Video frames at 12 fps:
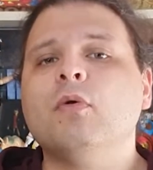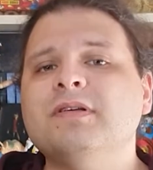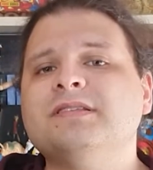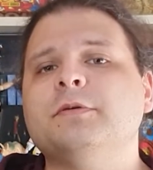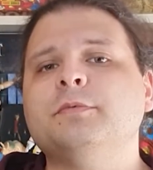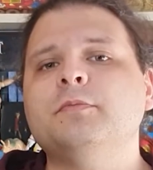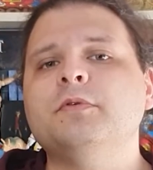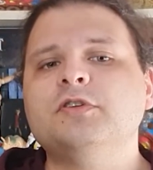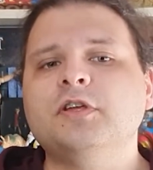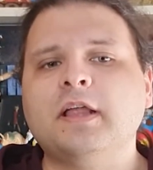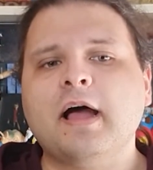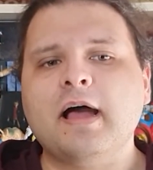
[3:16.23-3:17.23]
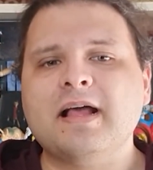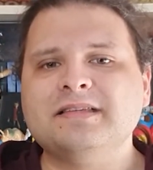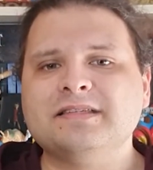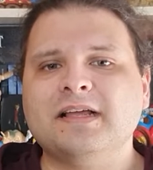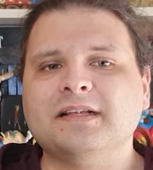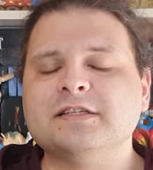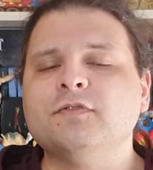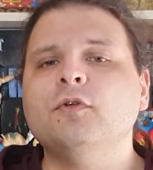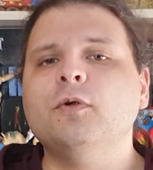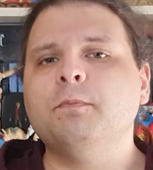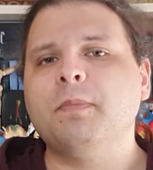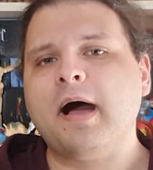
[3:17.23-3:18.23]
Questa pubblicità è stata
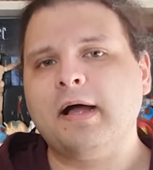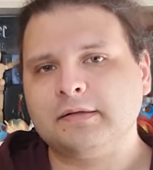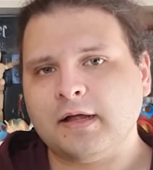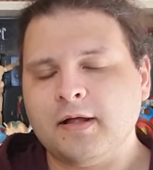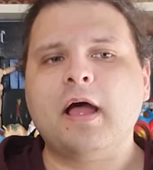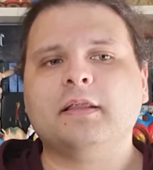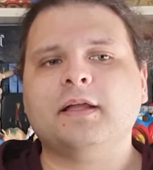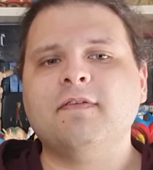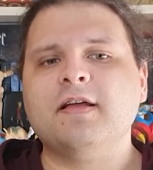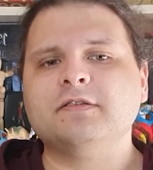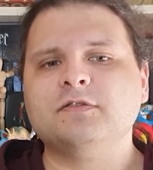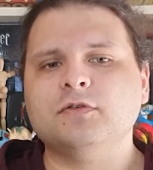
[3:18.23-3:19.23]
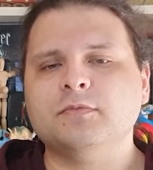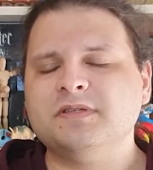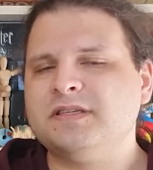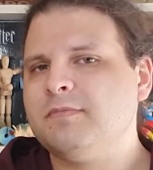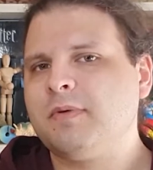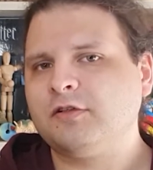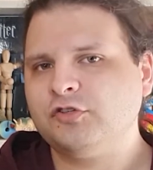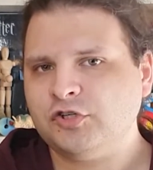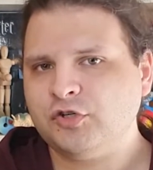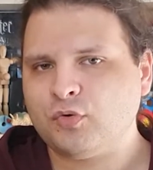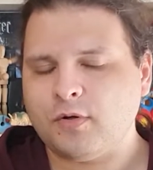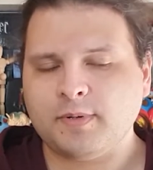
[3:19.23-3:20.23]
sviluppata attraverso, mi sembra,
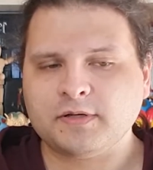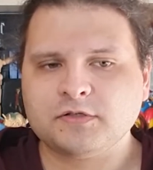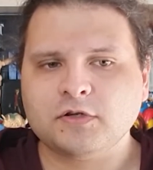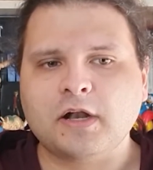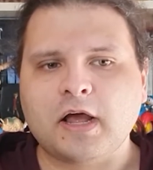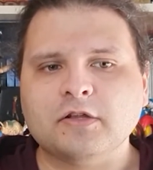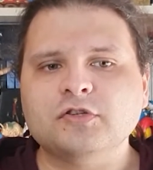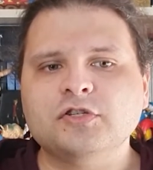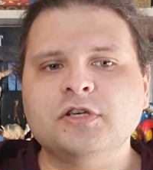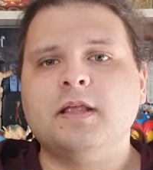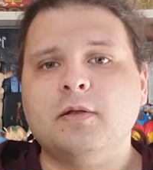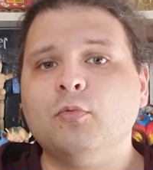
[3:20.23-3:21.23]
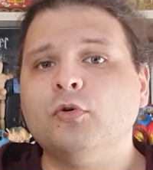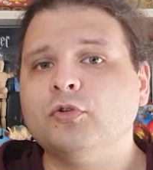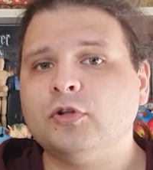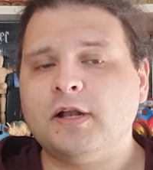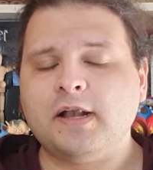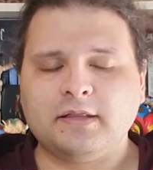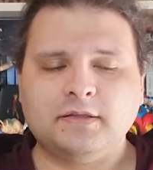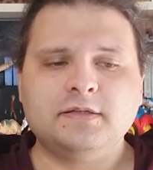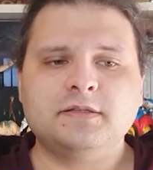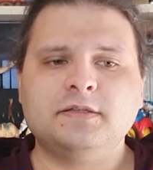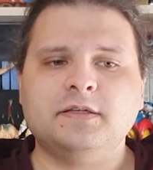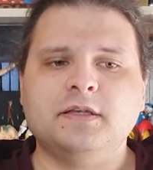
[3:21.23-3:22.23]
5 personaggi del mondo della
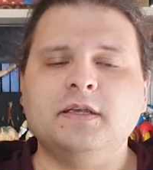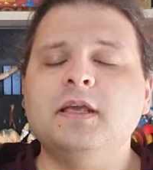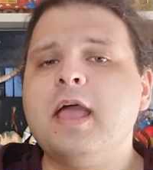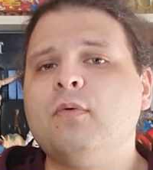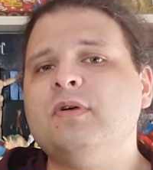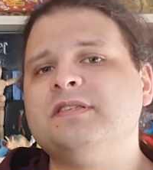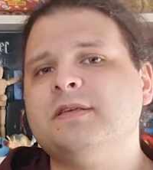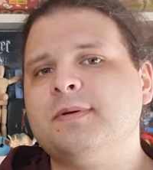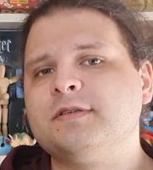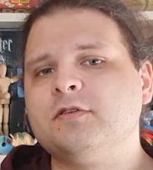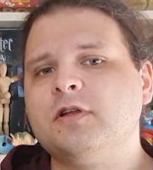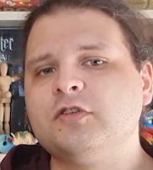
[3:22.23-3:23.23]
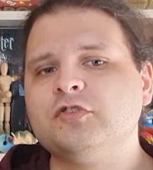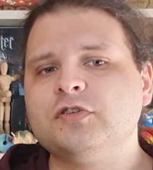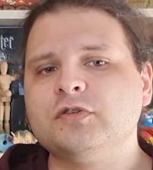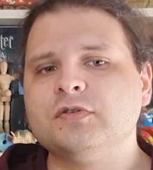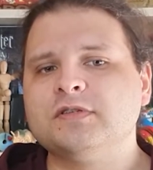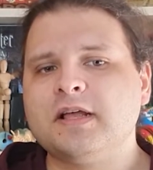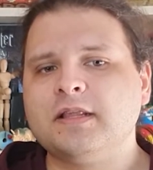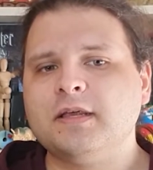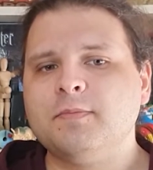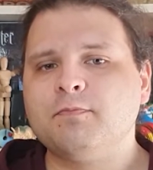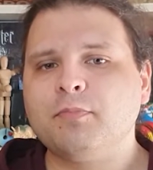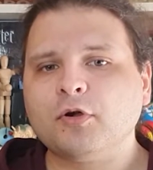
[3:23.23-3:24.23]
DC e questi personaggi sono
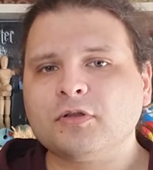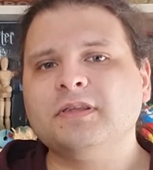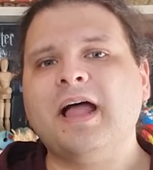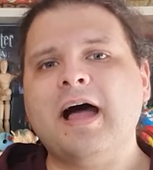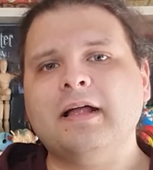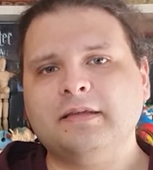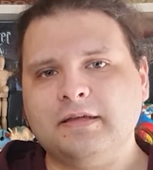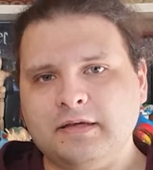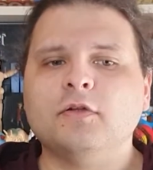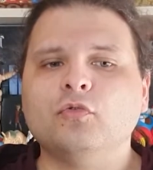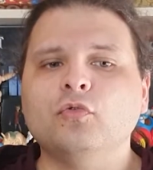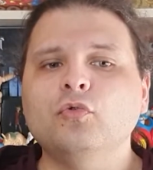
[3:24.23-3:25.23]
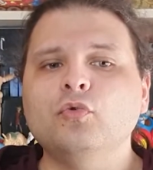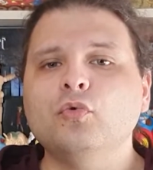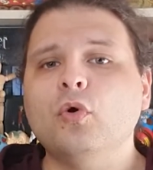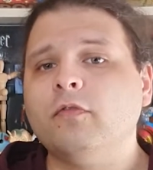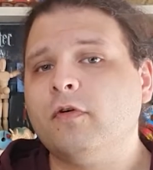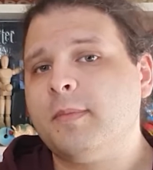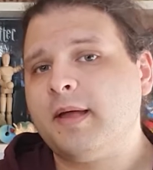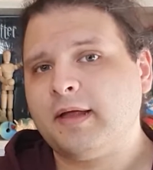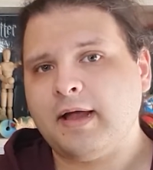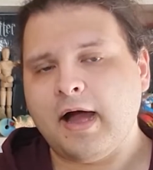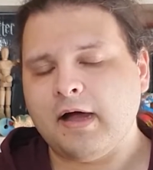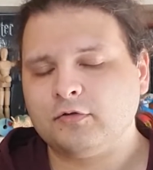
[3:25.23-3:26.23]
stati portati sul nuovo
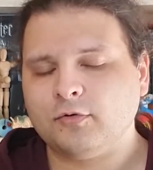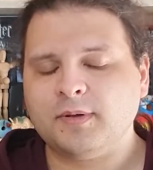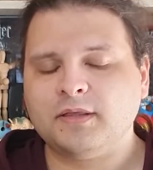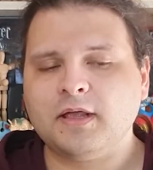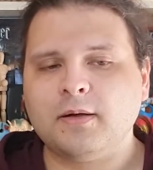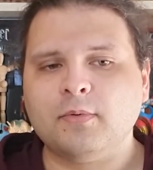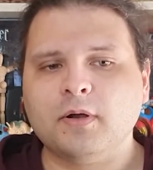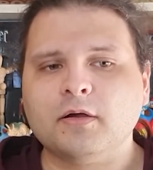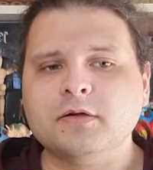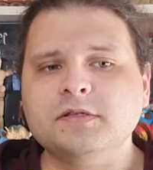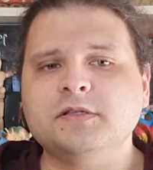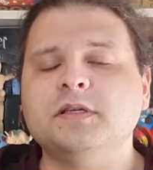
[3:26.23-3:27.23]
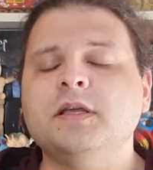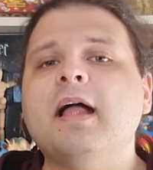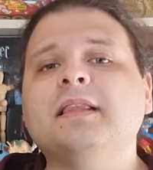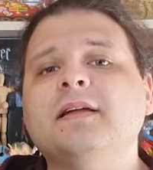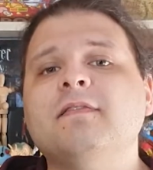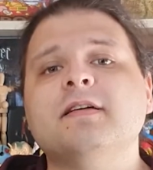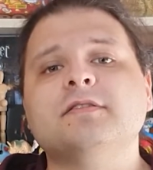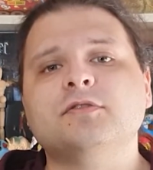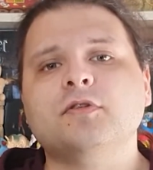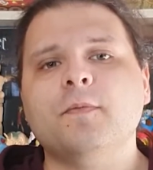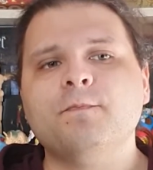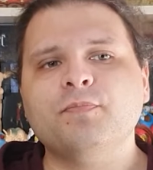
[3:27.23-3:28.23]
mercato, mettiamola così,
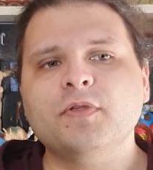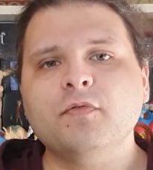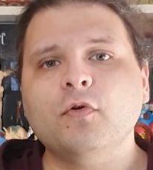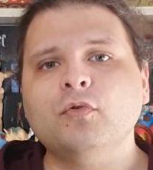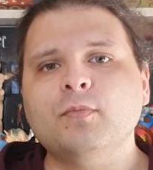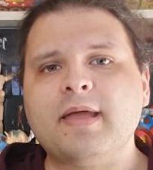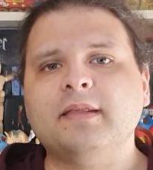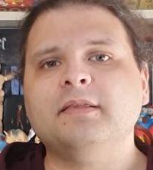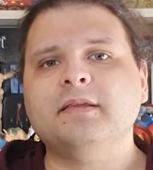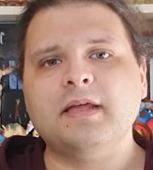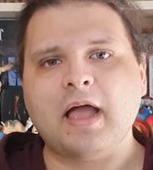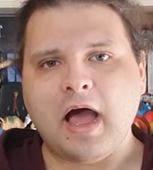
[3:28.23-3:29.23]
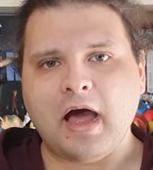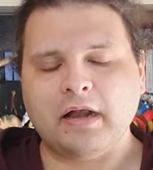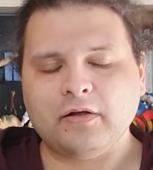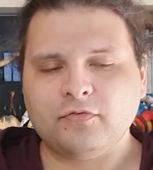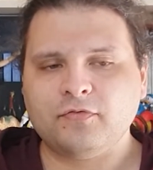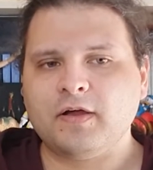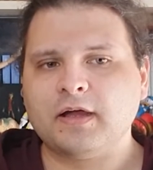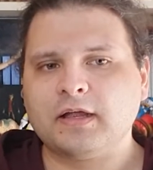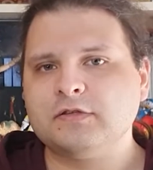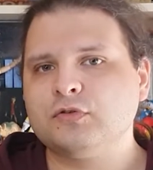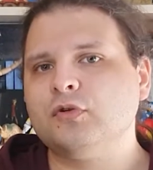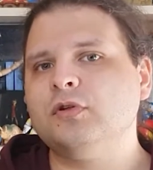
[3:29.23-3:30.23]
attraverso i volumetti alfa,
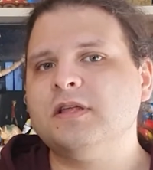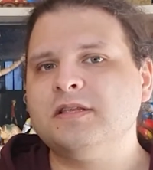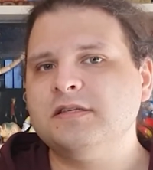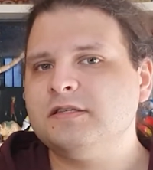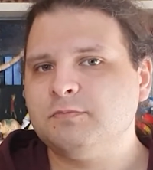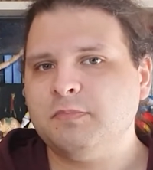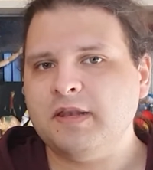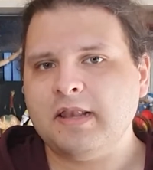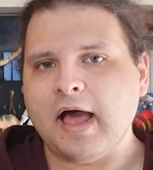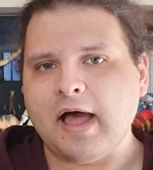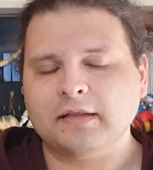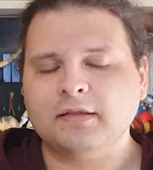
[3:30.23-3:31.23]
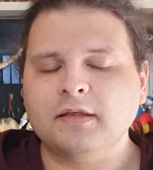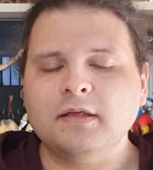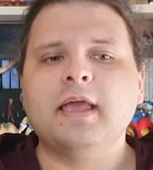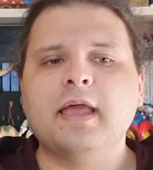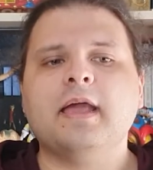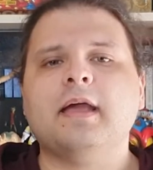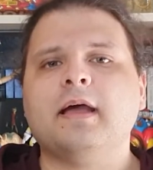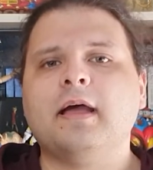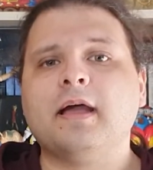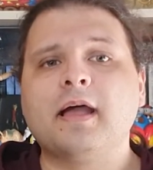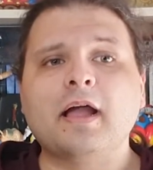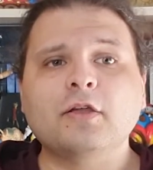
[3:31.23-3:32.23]
che sono degli spillati che
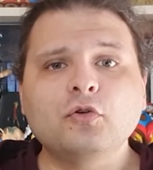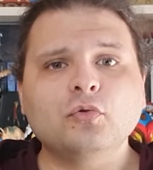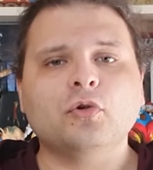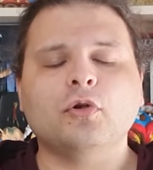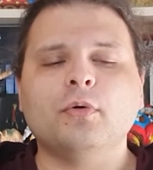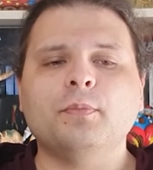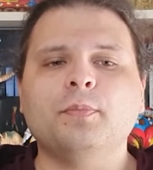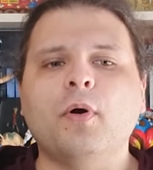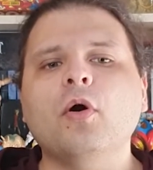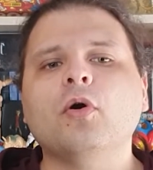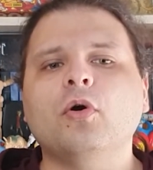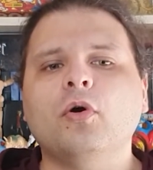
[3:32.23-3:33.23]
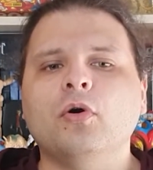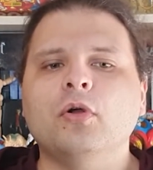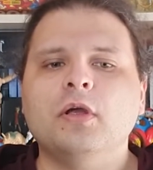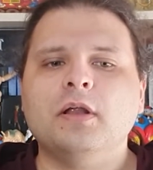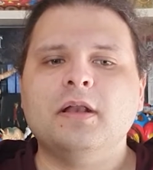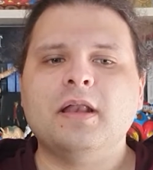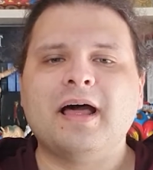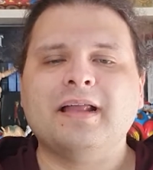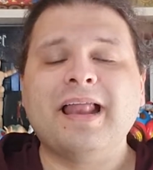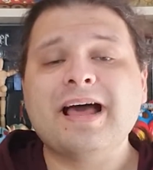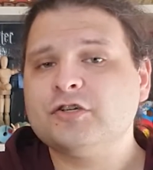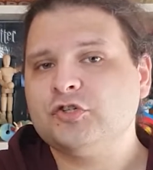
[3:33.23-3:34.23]
racchiudono un poco la
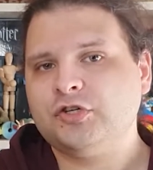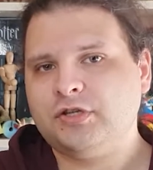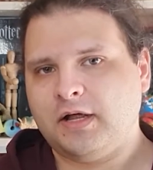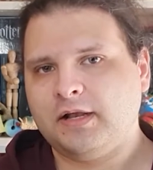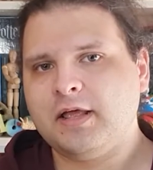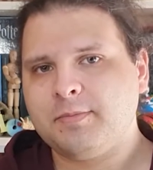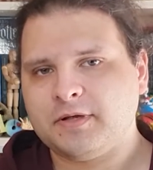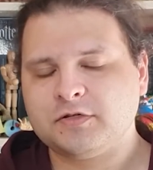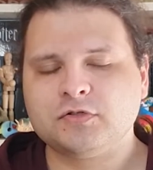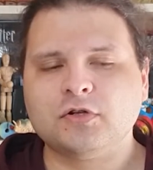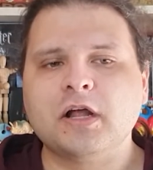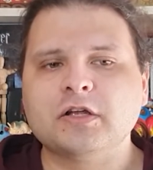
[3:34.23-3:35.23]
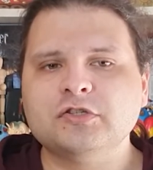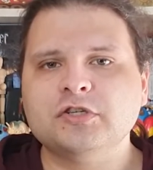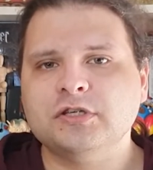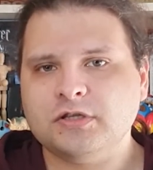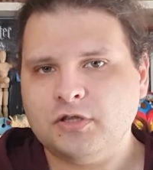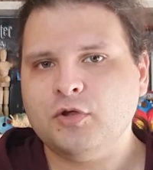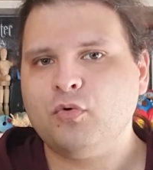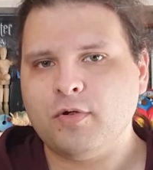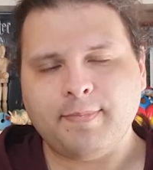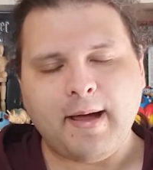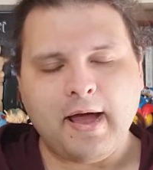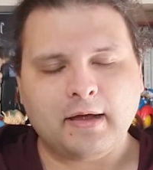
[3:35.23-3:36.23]
nascita dei personaggi di
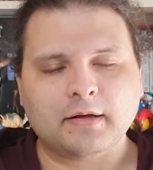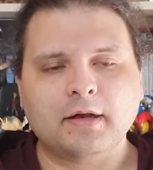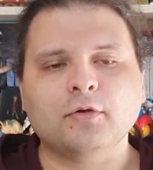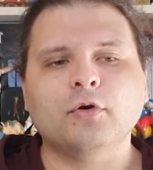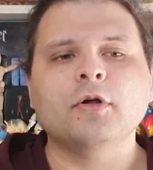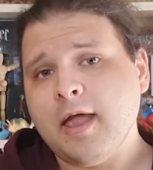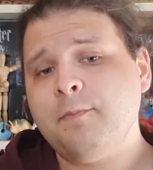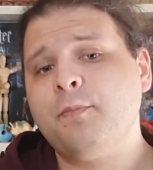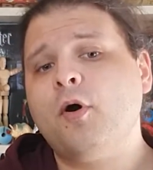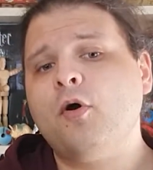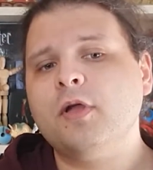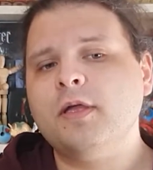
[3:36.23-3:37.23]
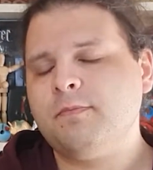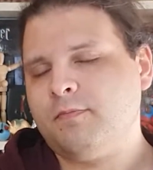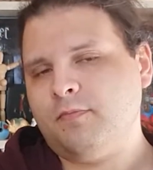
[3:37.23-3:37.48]
cui parlano e poi